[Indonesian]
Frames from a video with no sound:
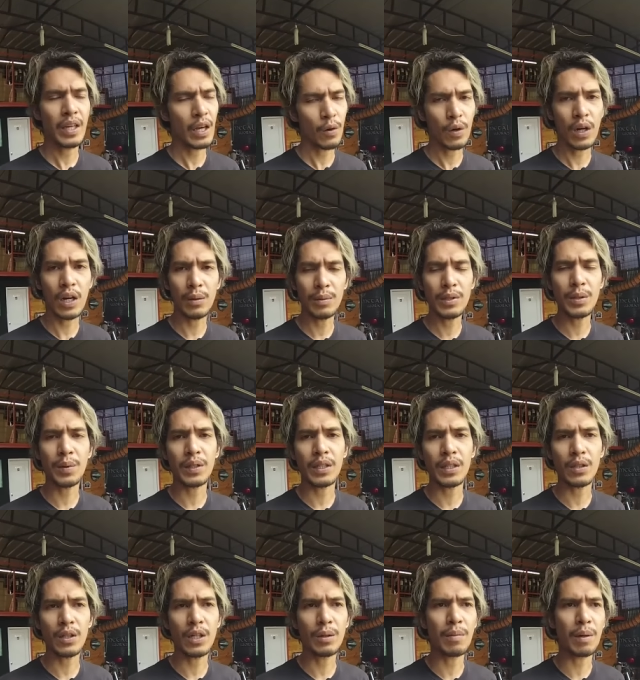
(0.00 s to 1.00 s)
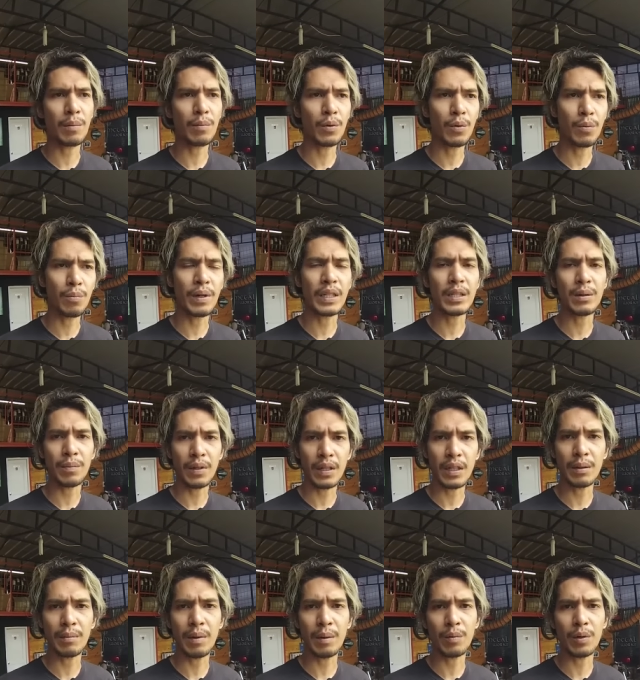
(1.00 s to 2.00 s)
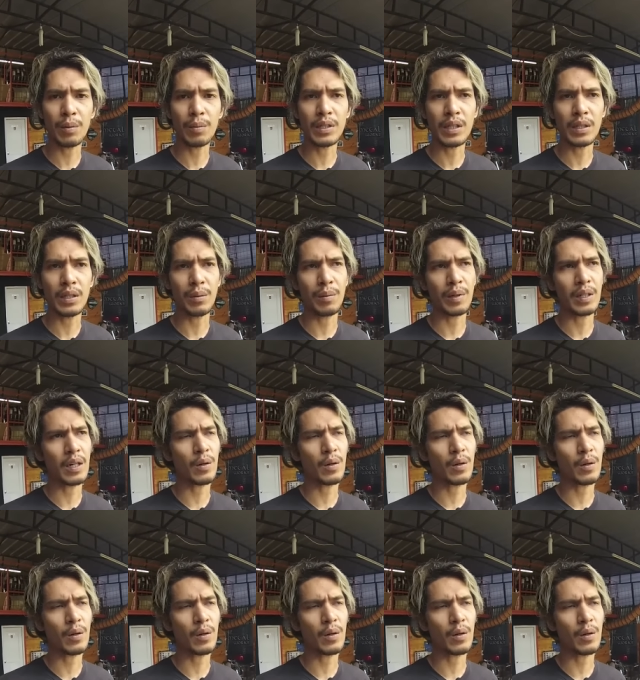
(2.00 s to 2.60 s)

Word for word: Ya kurang lebih seperti itu 54 sampai 55 cm